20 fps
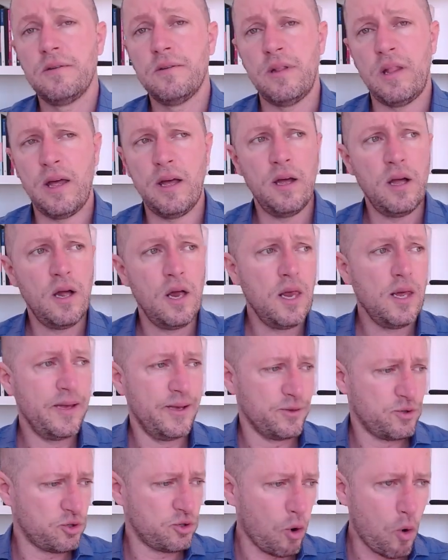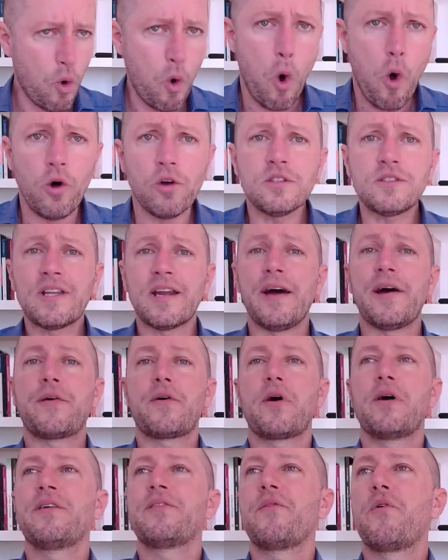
Né? Eu sou contra